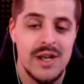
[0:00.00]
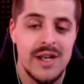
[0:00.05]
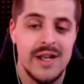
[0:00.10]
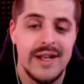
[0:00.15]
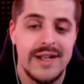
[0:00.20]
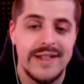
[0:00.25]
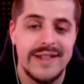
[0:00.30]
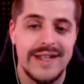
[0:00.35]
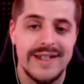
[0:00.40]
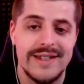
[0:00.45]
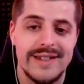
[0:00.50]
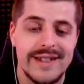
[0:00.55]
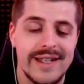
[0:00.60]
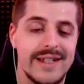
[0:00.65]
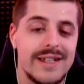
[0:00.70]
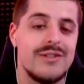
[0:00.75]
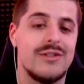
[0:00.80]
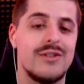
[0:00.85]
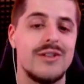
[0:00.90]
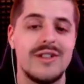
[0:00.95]
Ja, wo bist Dann du denn? kann
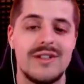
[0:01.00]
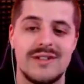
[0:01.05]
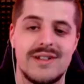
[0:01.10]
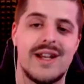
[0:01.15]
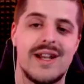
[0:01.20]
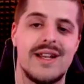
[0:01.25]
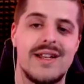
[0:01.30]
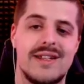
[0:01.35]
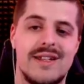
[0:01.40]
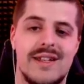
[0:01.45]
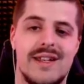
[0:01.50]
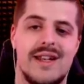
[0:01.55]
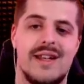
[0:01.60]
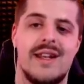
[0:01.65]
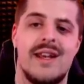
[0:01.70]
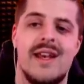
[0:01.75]
ich für nichts garantieren.